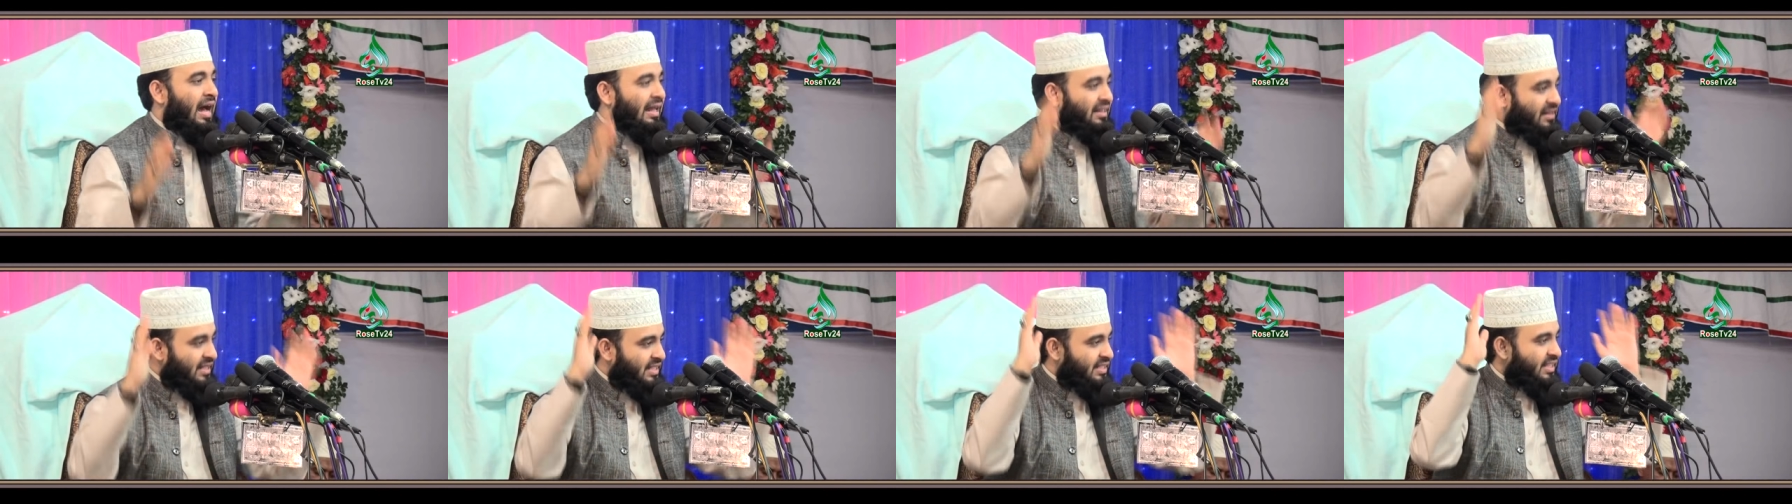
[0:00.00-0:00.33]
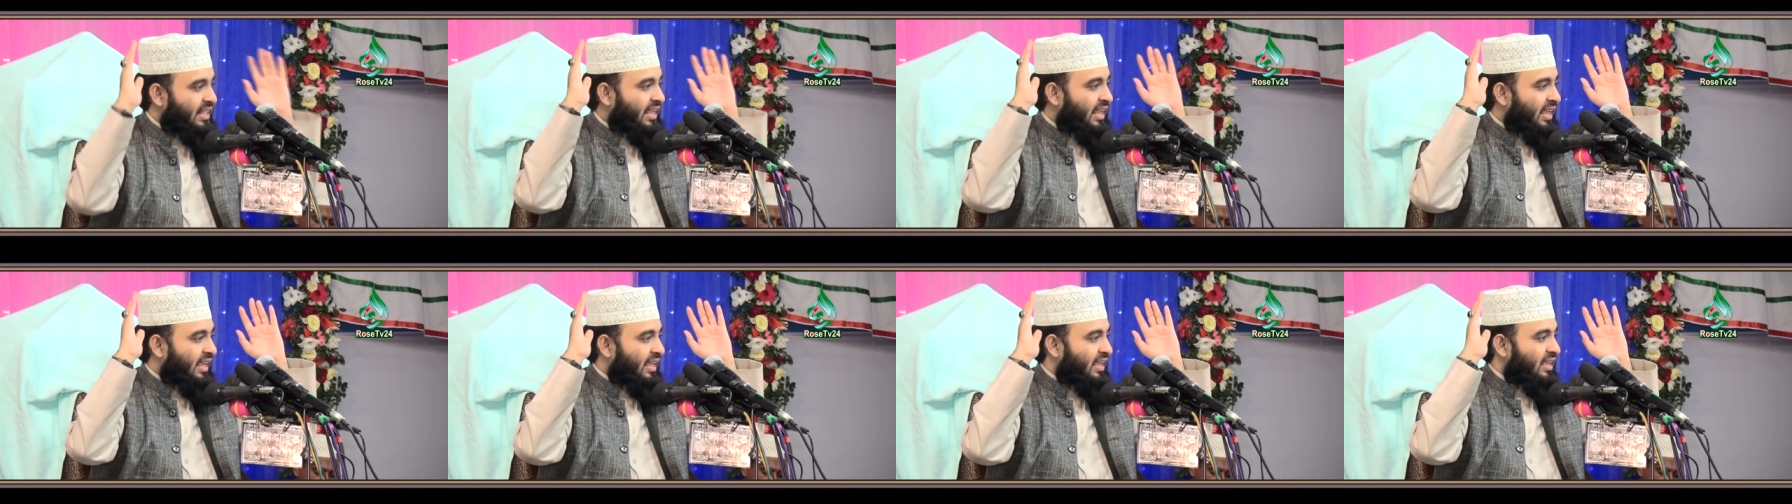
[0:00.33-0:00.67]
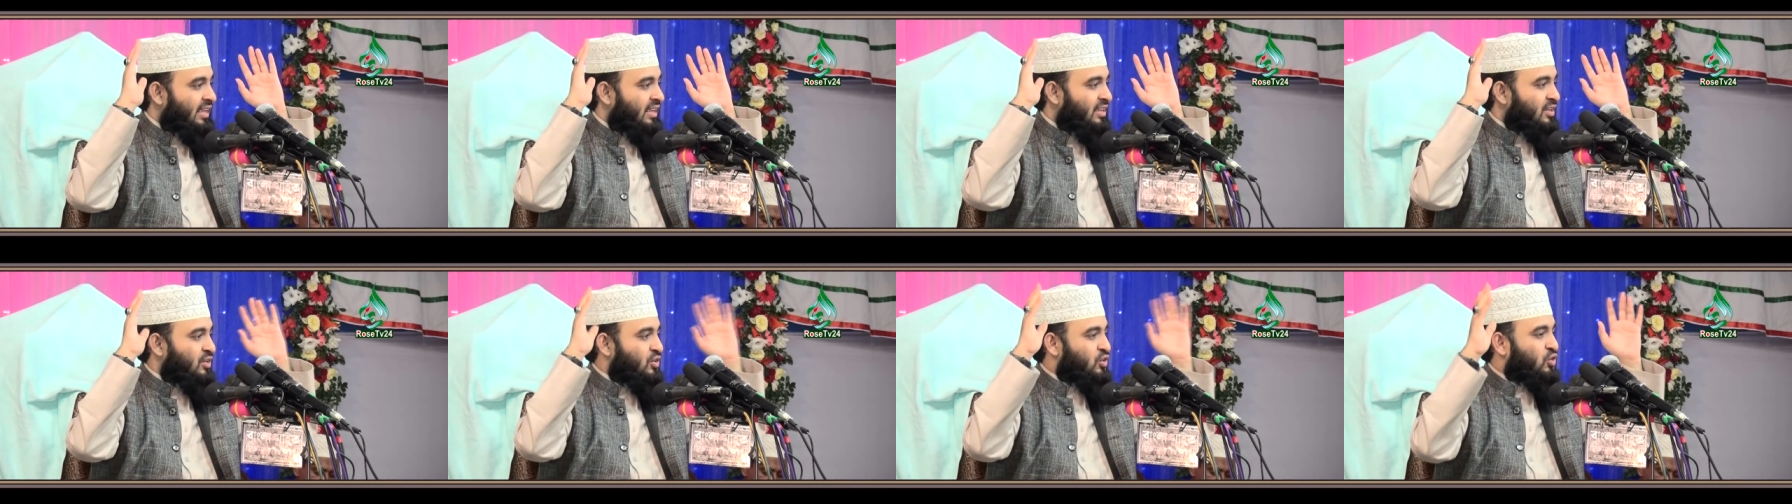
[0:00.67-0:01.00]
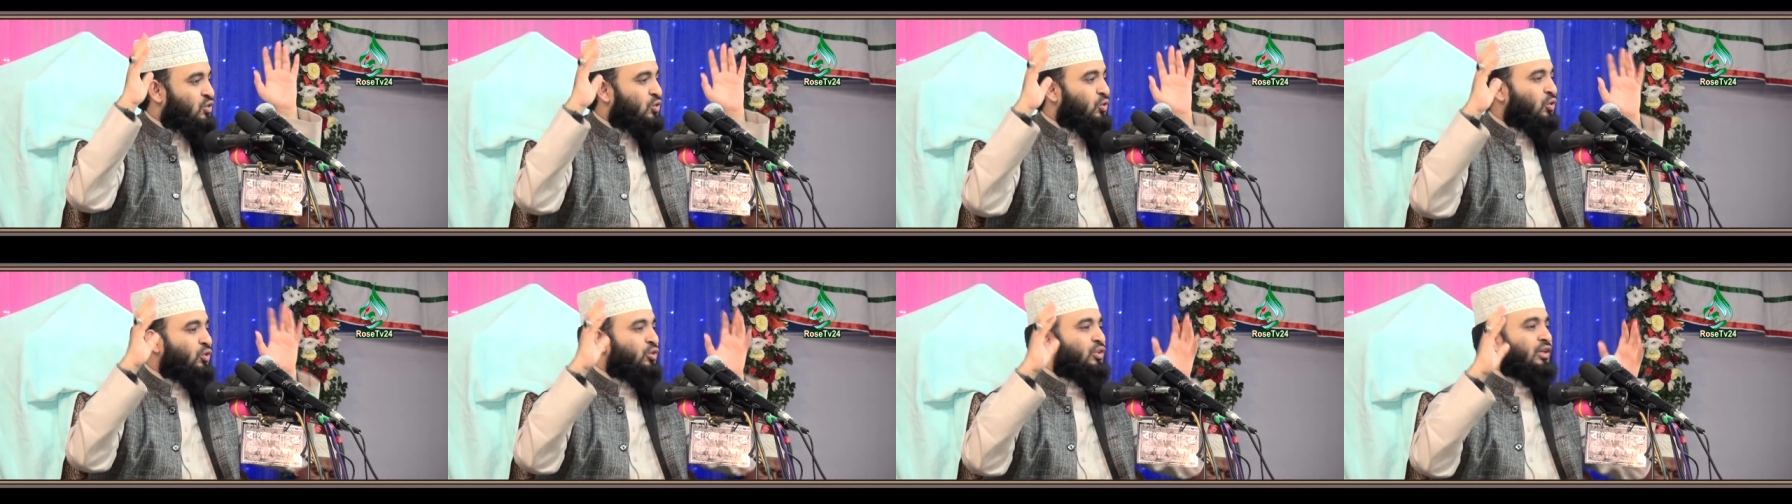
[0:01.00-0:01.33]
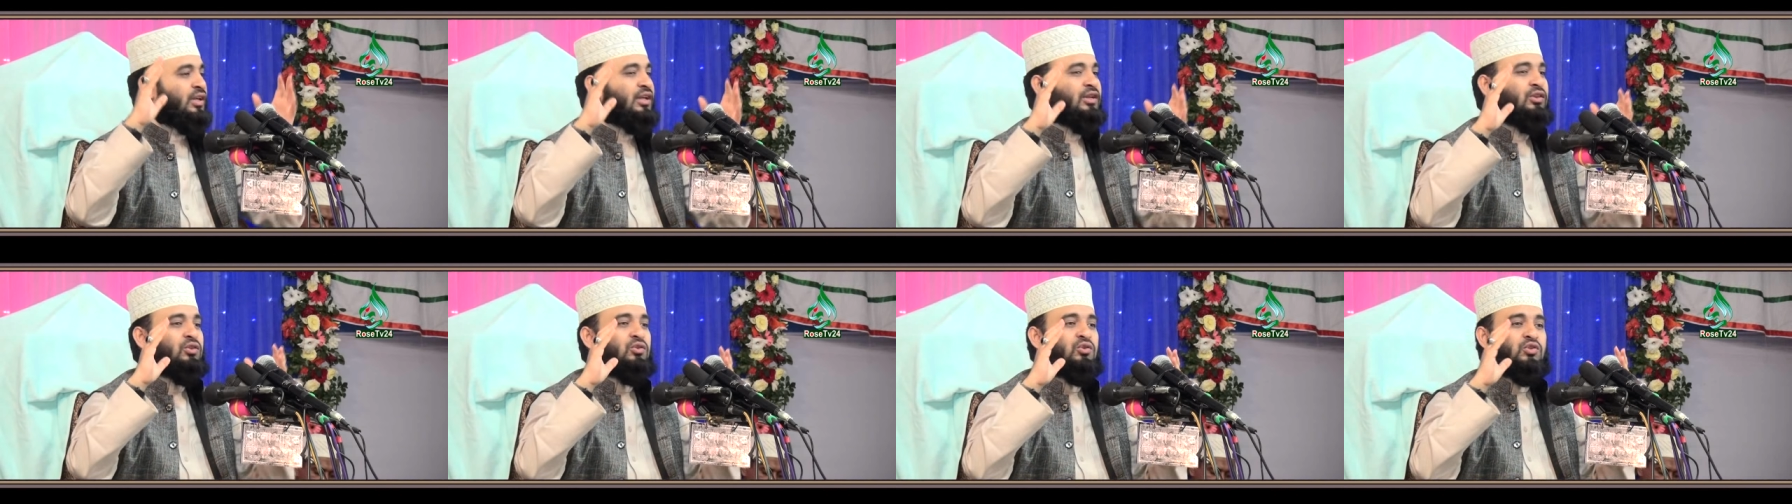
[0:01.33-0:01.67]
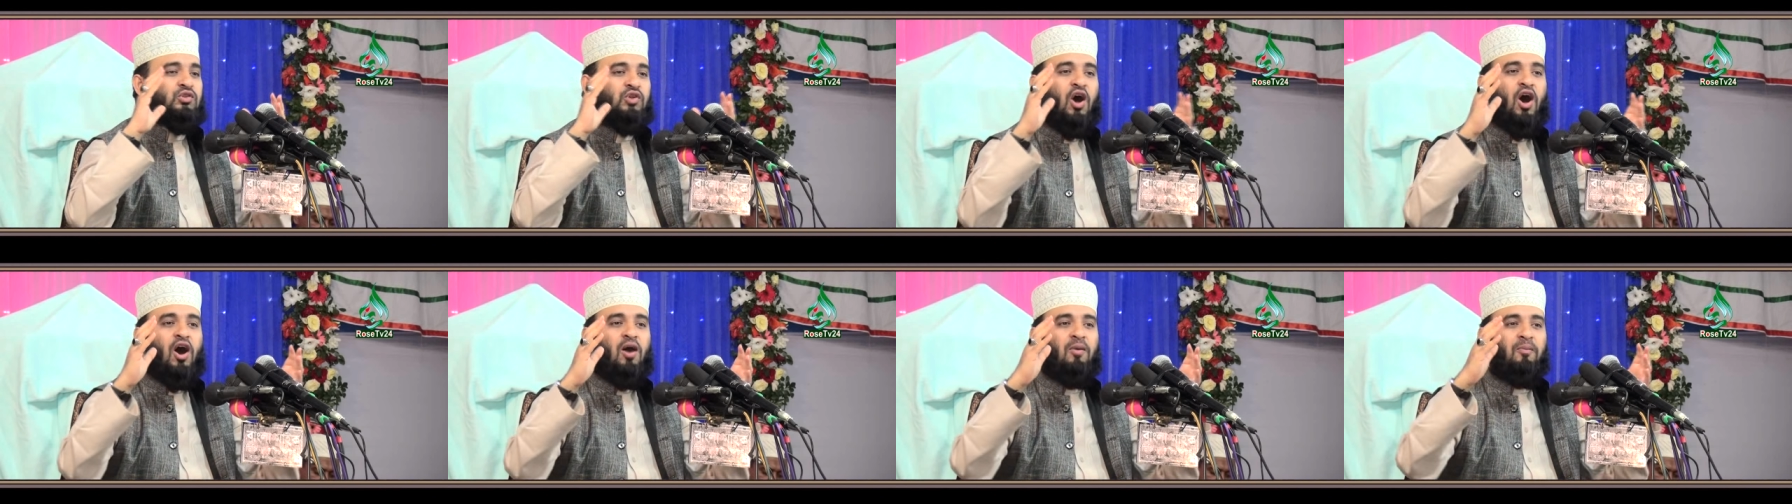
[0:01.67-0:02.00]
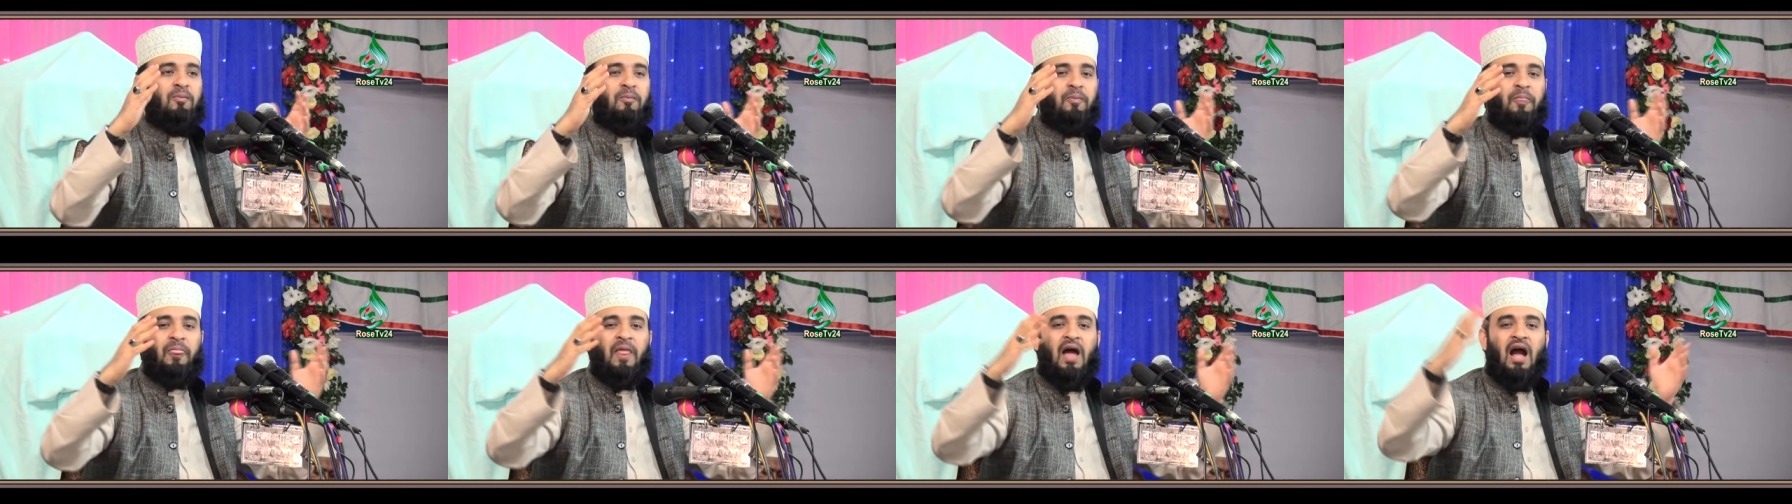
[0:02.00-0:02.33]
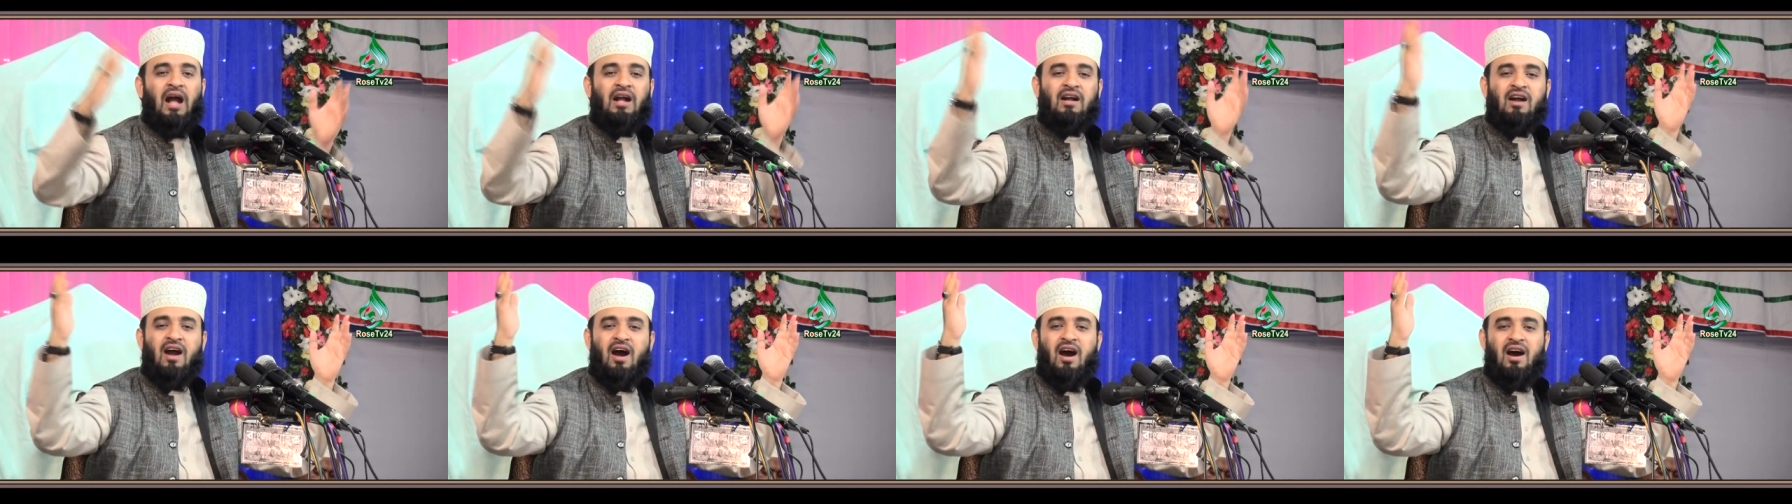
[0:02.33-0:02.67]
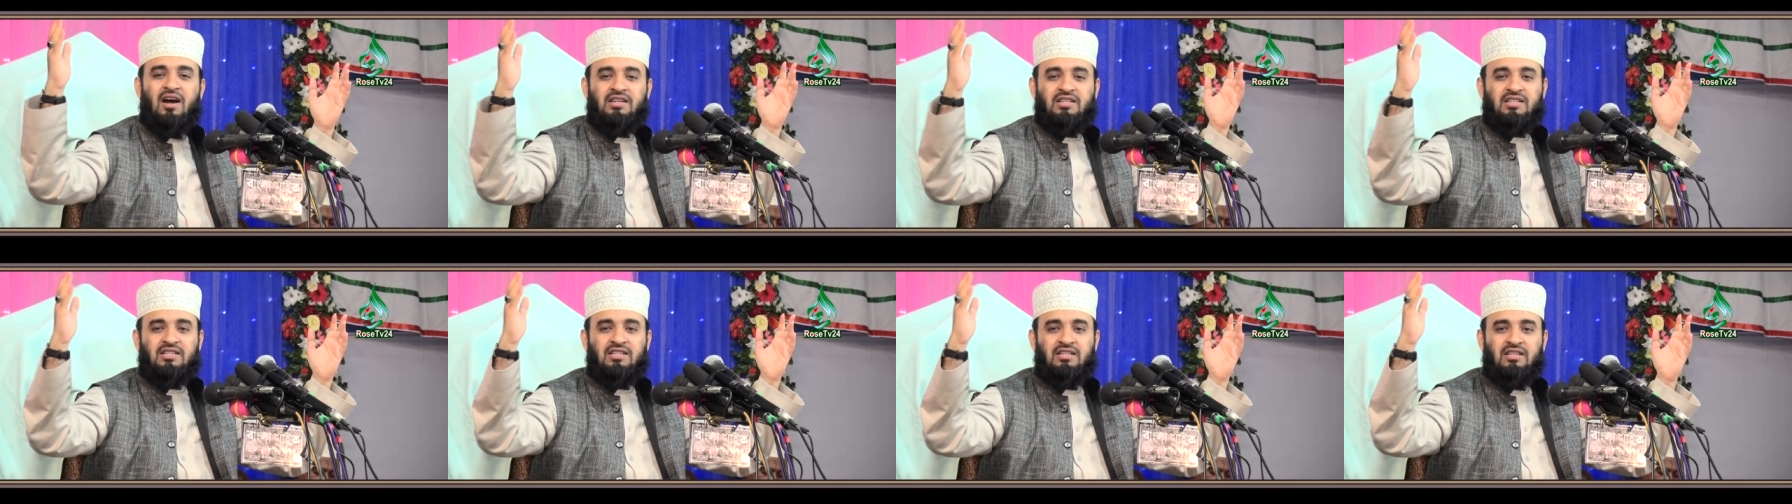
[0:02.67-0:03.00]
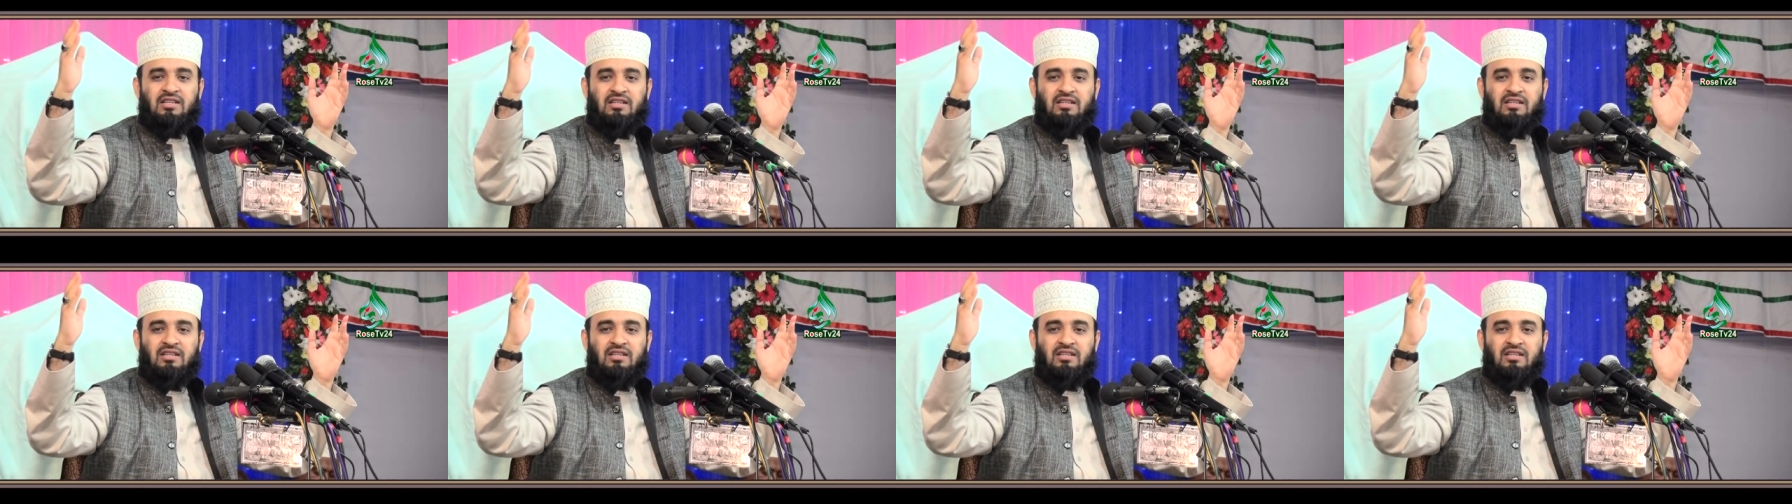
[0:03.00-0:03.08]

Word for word: আদিতে শুরুতে কিন্তু সব আকাশ